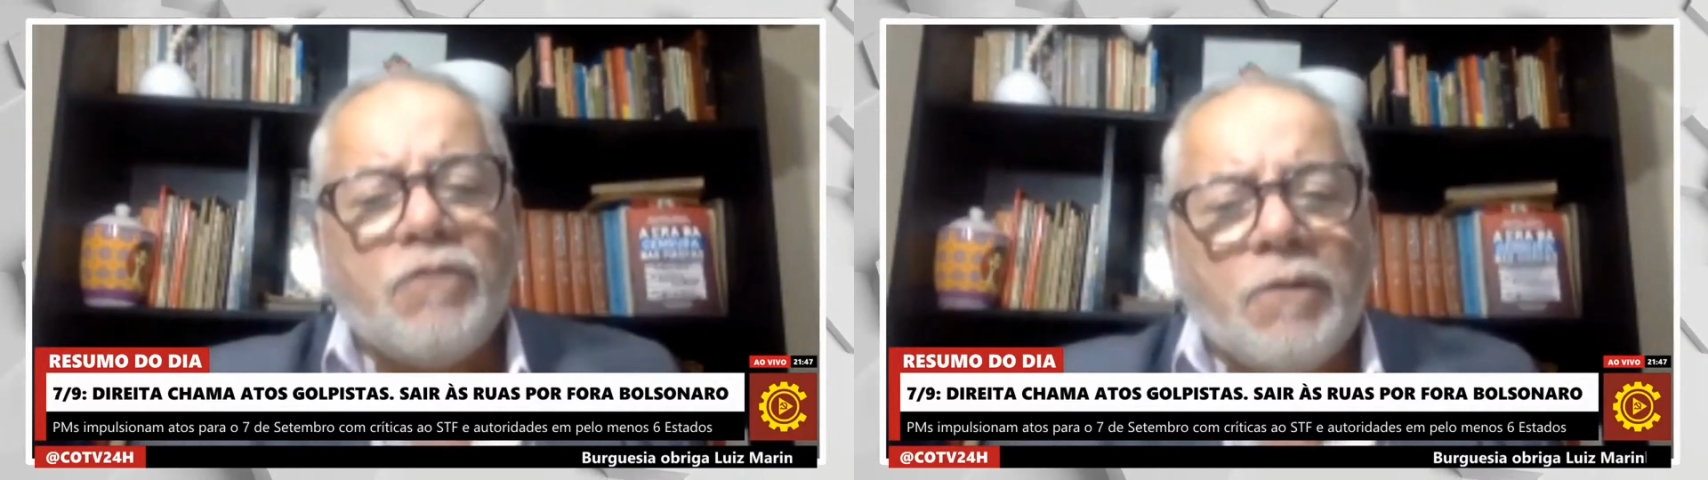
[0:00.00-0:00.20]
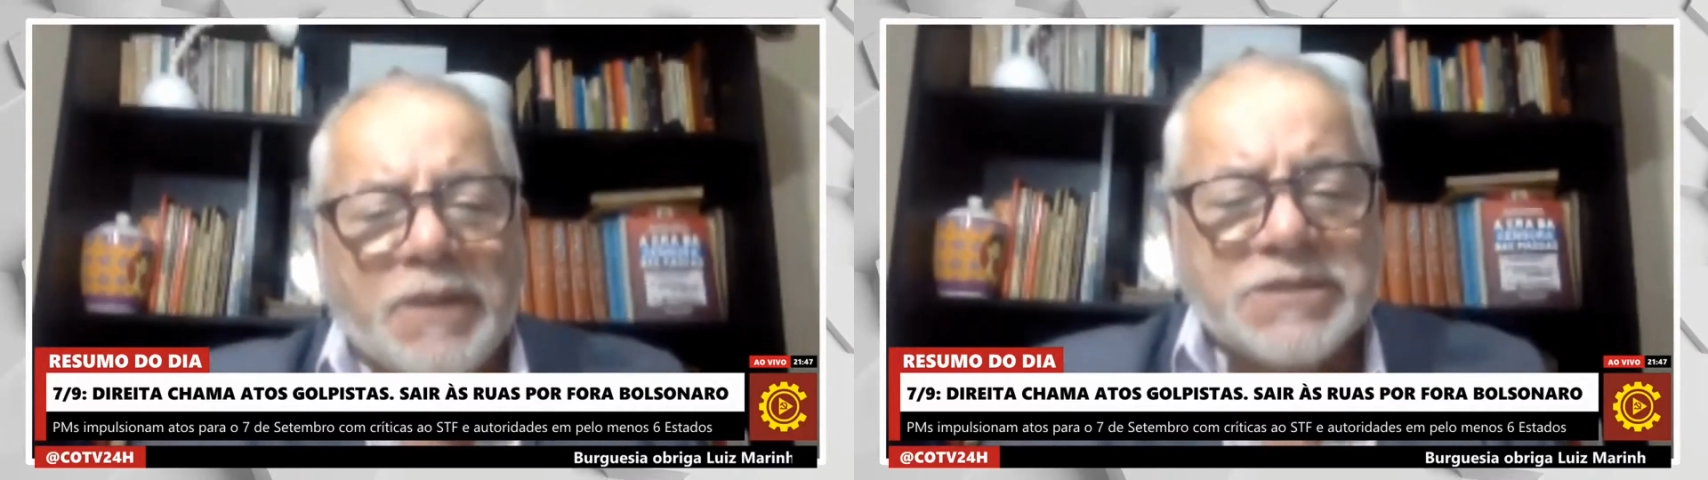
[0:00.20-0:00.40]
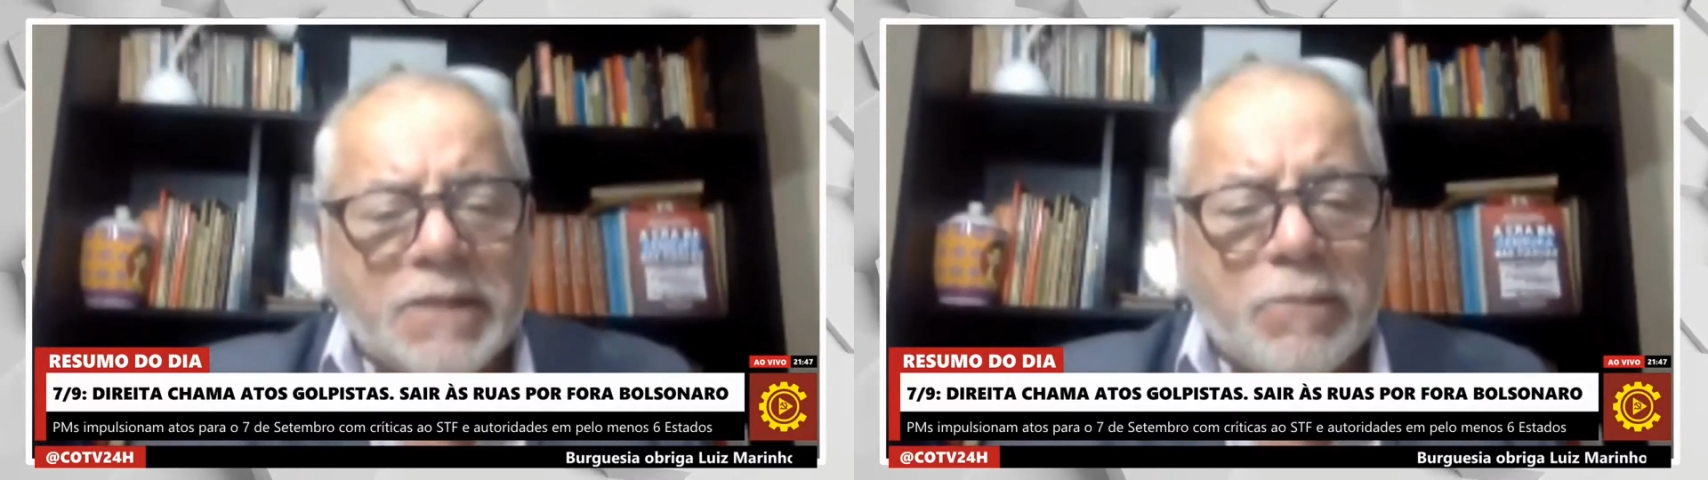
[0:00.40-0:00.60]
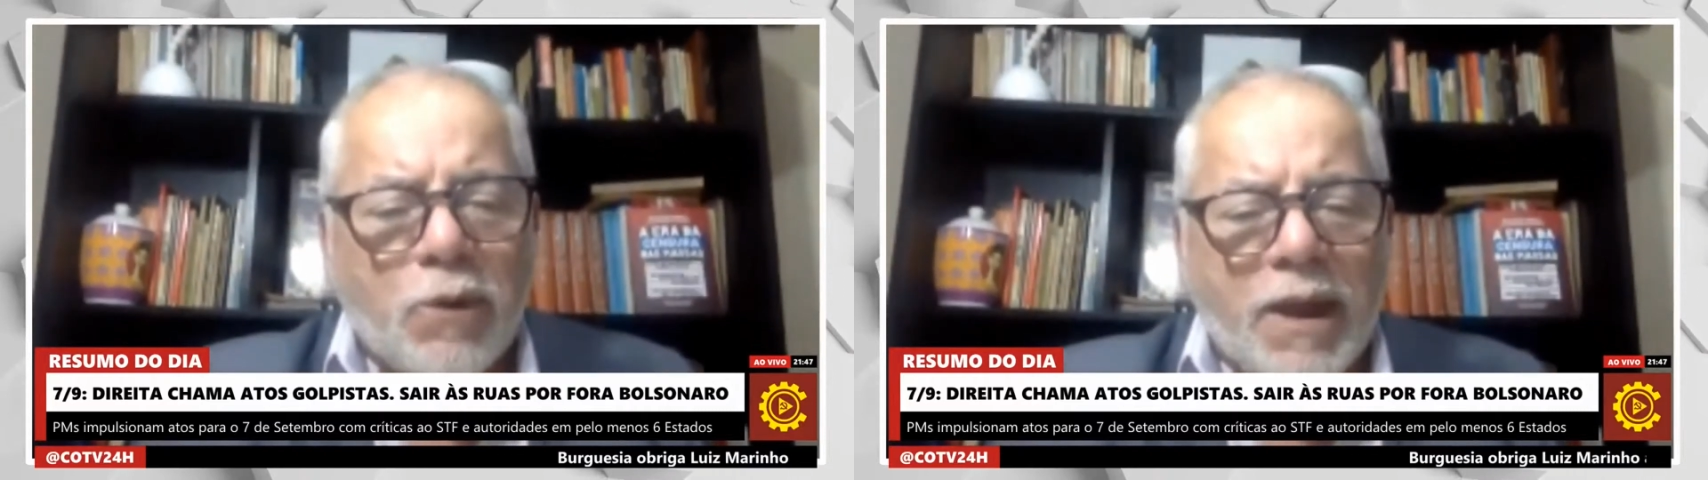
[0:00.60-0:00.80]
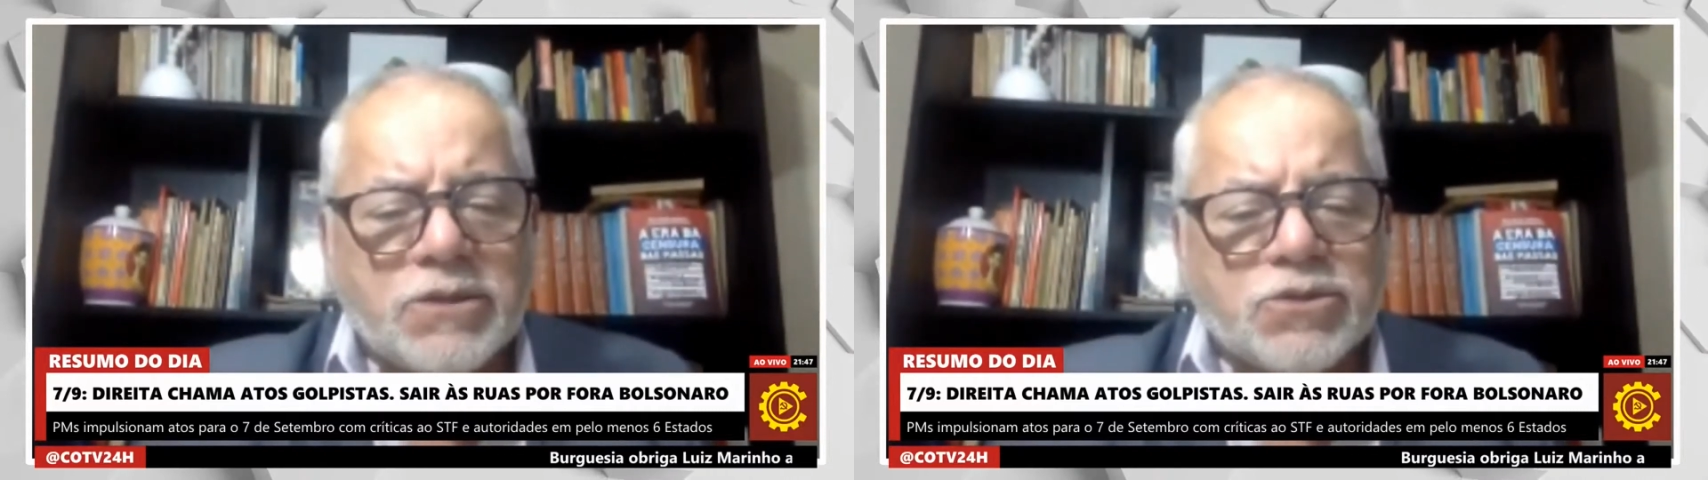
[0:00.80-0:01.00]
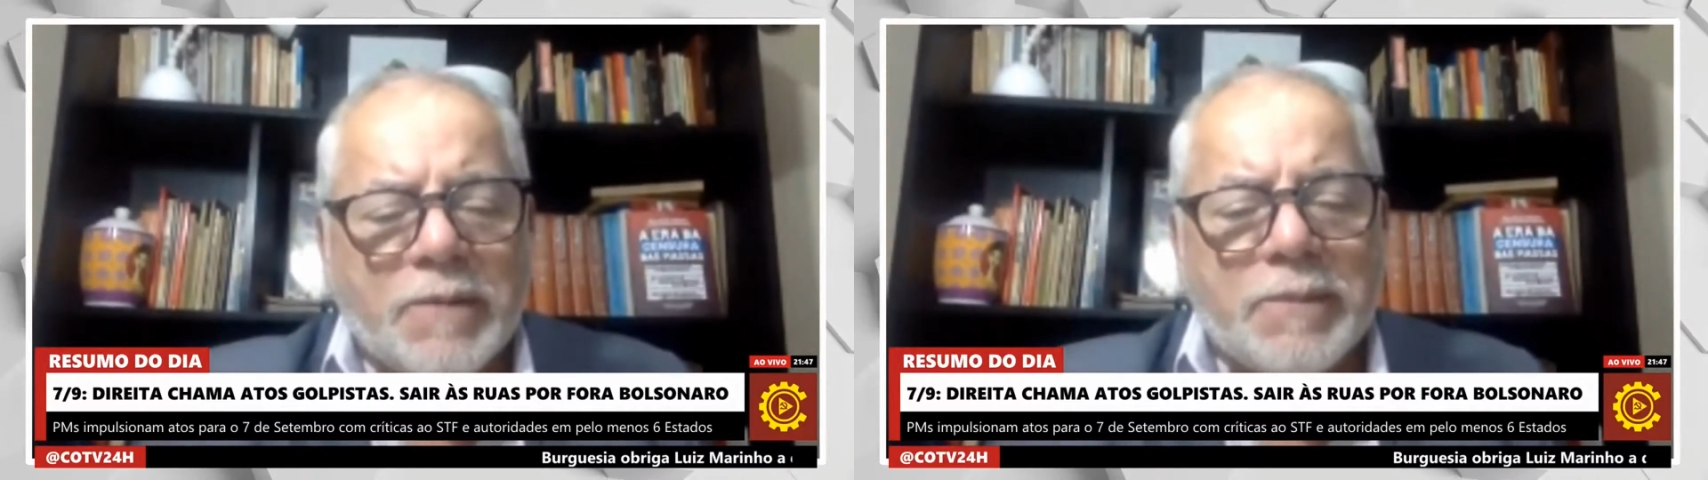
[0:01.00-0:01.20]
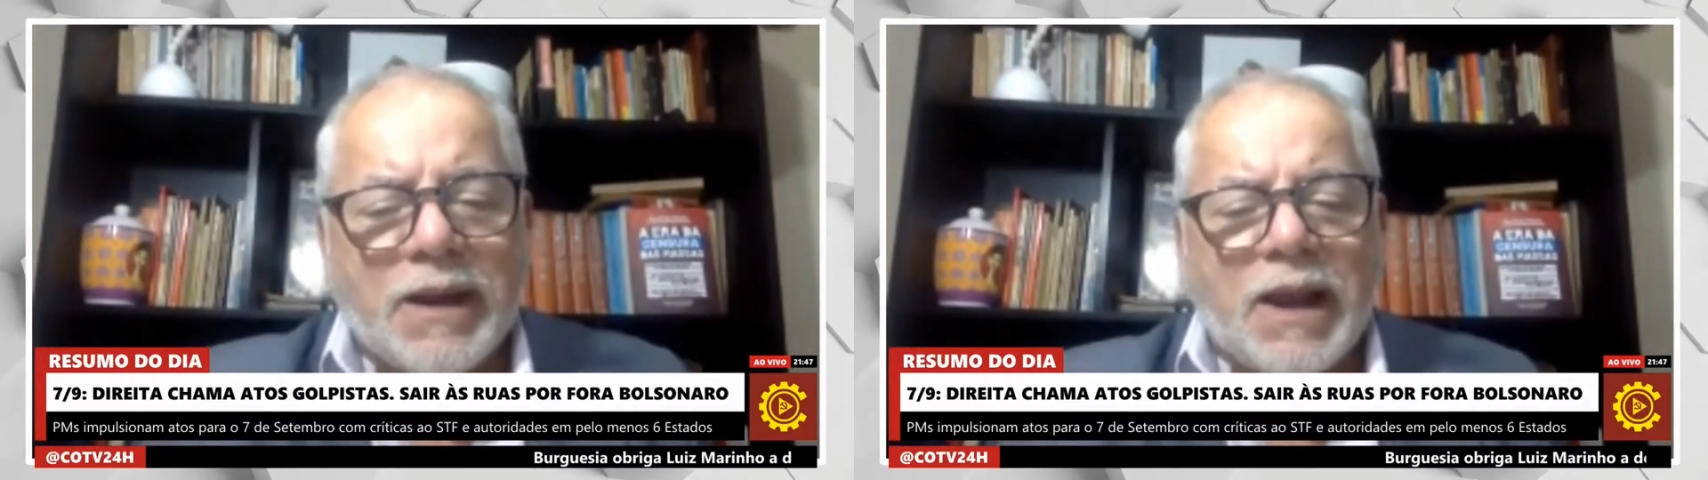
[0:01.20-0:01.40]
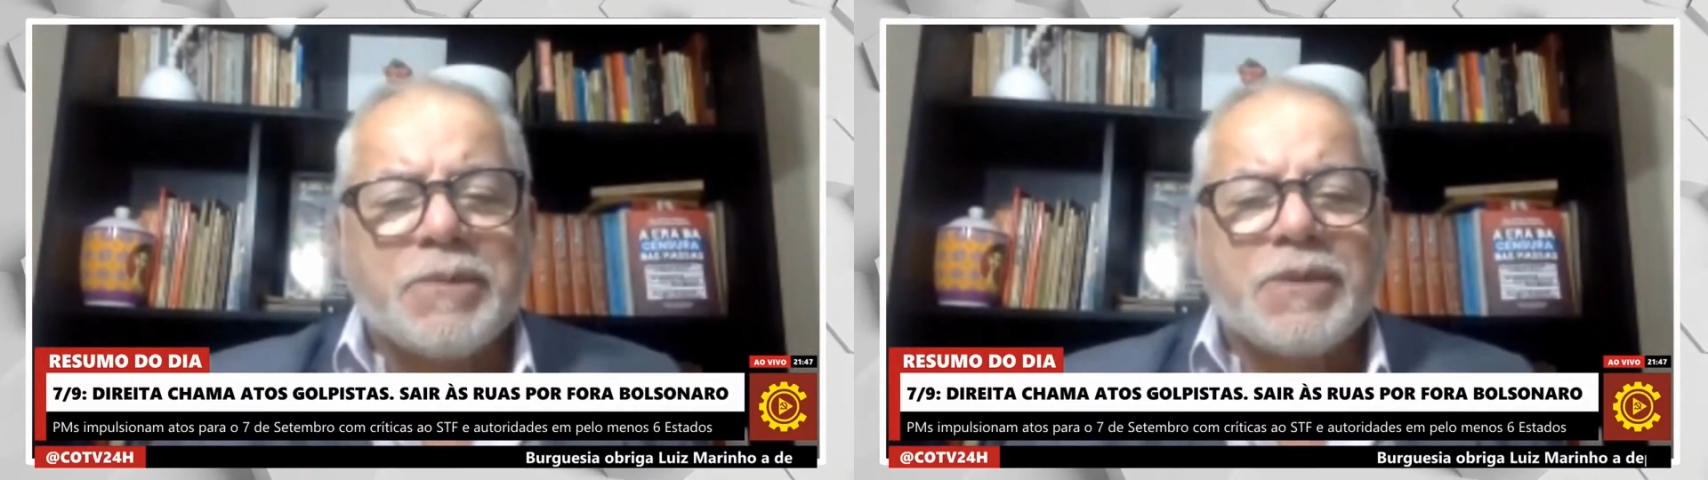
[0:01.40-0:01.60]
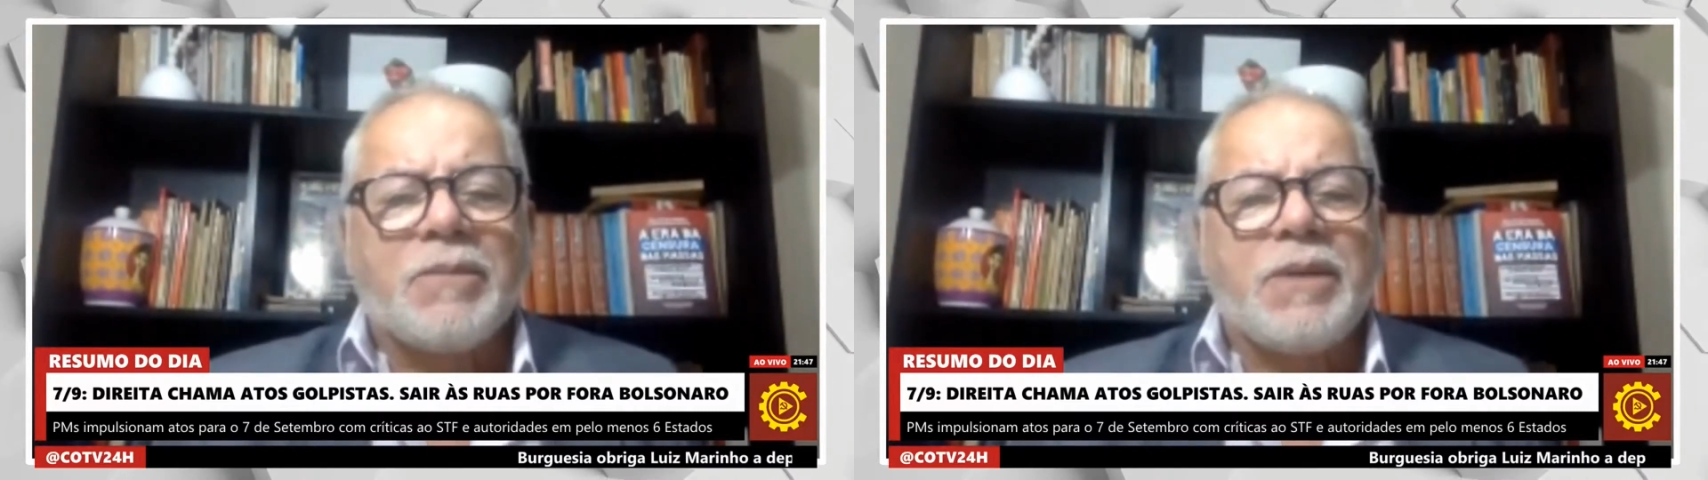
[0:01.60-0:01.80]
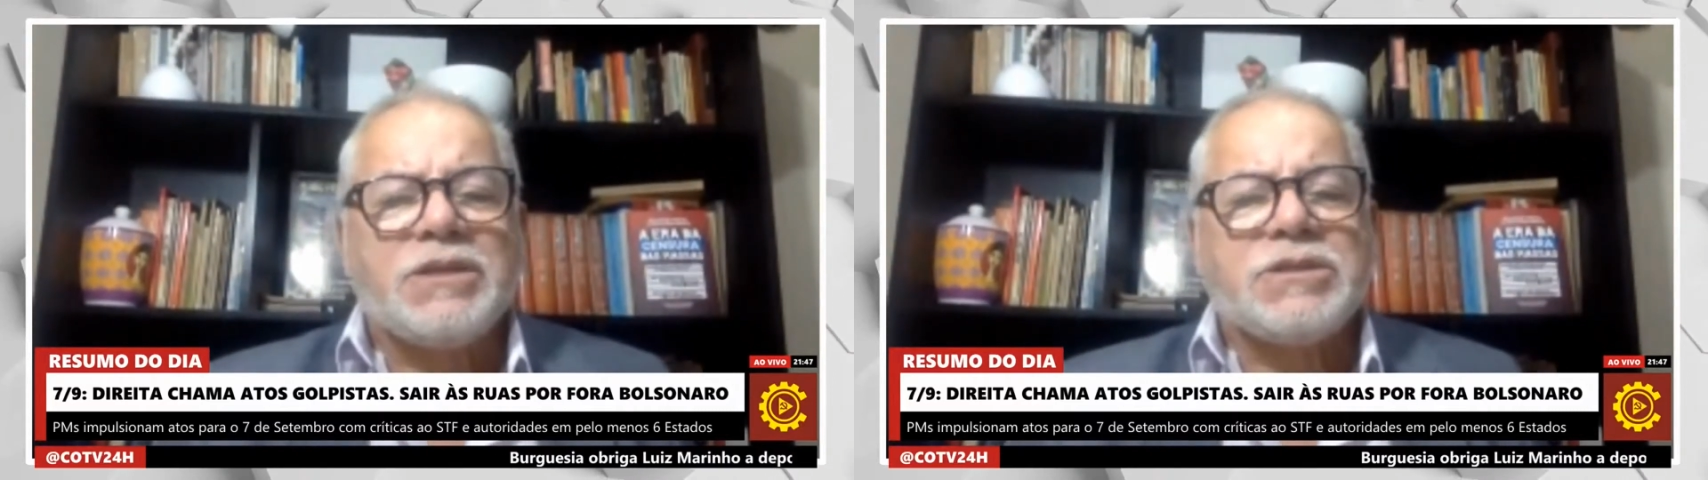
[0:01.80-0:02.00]
Eu vou passar para o Edson aí para ele
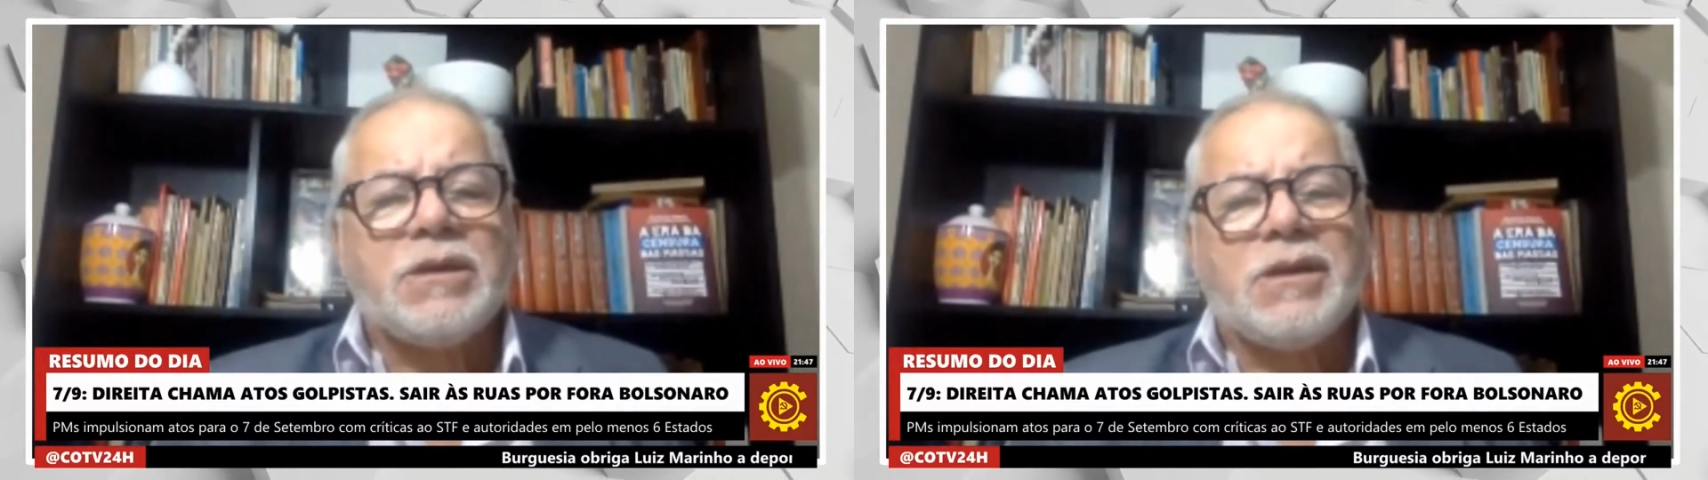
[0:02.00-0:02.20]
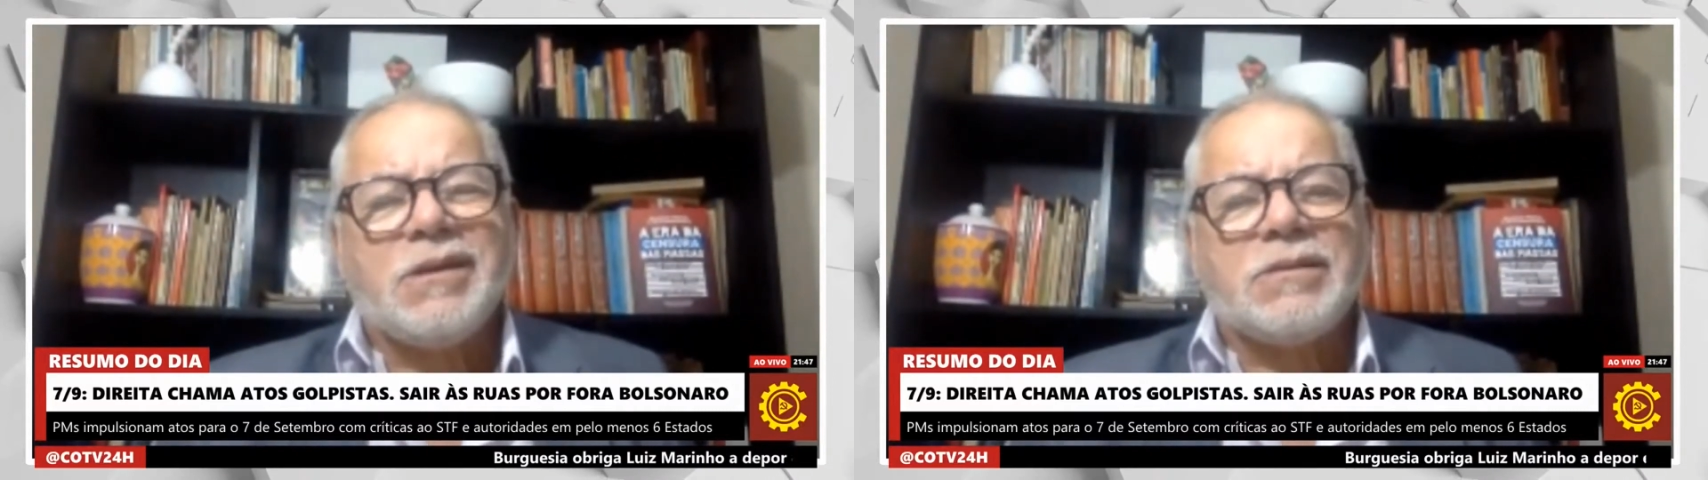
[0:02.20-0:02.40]
rapidamente